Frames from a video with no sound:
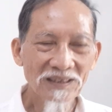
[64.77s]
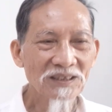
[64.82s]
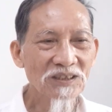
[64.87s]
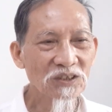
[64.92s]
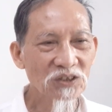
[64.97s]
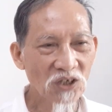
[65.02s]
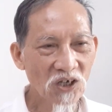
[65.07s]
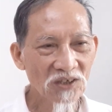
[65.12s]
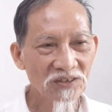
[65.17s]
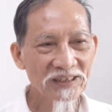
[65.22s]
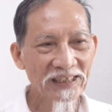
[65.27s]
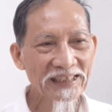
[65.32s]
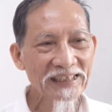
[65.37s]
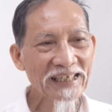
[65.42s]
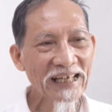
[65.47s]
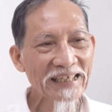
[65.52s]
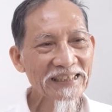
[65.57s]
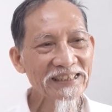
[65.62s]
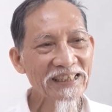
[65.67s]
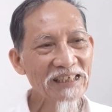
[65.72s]
do giấy
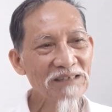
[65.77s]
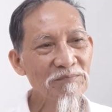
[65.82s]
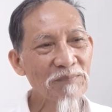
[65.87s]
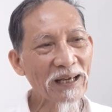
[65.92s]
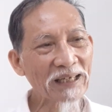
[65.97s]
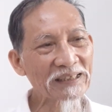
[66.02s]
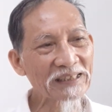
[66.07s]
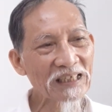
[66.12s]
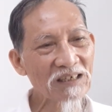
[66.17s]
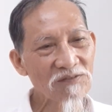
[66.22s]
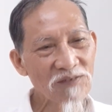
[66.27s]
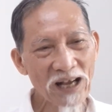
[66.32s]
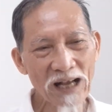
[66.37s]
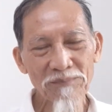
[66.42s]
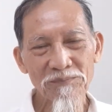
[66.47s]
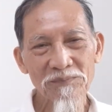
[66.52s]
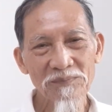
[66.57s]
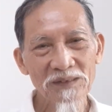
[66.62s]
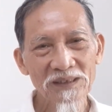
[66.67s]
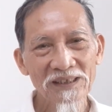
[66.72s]
khai sinh bằng tiếng Pháp
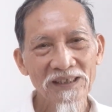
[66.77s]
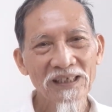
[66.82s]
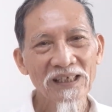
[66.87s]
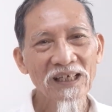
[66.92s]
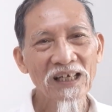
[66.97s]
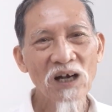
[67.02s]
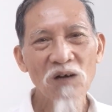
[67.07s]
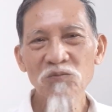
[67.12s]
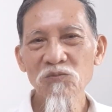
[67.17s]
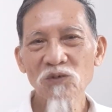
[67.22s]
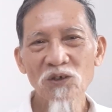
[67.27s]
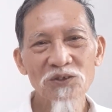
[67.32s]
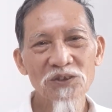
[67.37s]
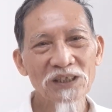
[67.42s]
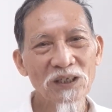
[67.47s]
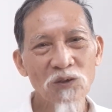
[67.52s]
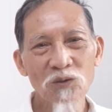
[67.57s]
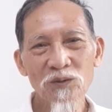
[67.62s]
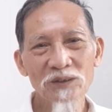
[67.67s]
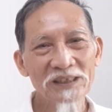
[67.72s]
không có
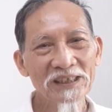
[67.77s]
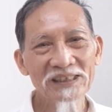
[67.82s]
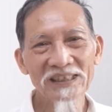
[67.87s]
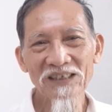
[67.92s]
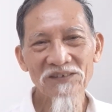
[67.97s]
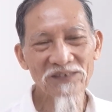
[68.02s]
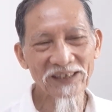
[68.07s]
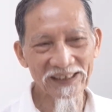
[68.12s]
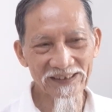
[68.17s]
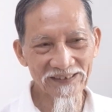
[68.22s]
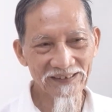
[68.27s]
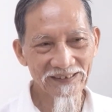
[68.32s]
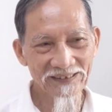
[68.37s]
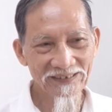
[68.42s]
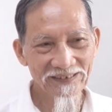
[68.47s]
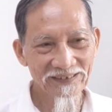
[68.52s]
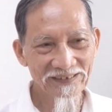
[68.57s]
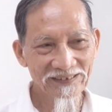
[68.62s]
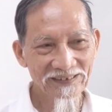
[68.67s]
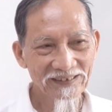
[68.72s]
dấu như tiếng Việt,
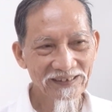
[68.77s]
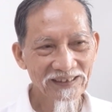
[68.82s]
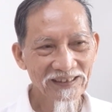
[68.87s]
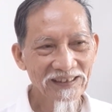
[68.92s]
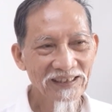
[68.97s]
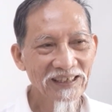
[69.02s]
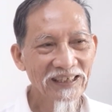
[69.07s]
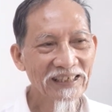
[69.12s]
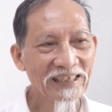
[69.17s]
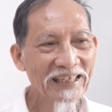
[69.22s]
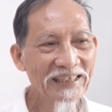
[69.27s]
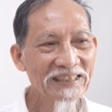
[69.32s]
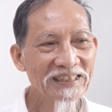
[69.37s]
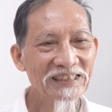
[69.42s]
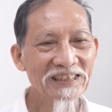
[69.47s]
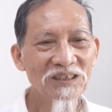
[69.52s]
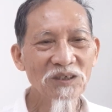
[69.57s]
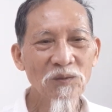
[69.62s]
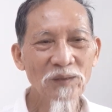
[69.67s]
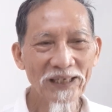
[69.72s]
nên
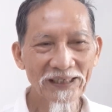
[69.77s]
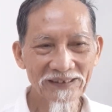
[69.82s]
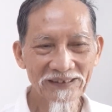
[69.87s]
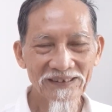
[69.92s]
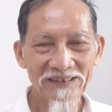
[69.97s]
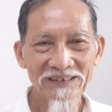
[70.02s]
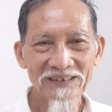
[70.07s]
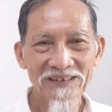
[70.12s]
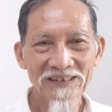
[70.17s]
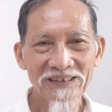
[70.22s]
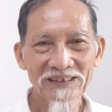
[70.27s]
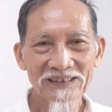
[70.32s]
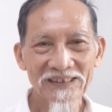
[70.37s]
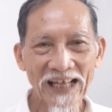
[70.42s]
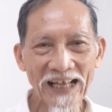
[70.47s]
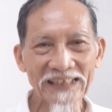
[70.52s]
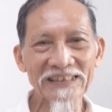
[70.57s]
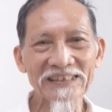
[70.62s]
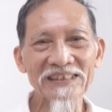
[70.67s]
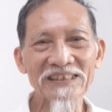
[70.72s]
chữ Nguyễn
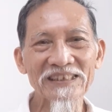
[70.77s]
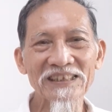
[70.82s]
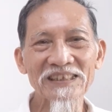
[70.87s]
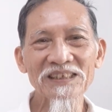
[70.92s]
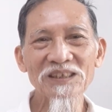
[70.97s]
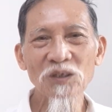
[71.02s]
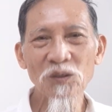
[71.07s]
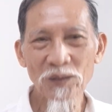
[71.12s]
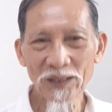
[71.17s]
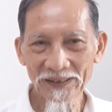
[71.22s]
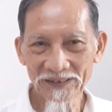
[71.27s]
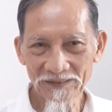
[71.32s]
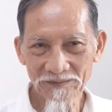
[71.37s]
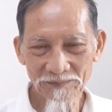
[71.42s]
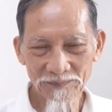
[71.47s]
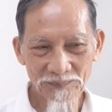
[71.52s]
thành chữ Nguyên.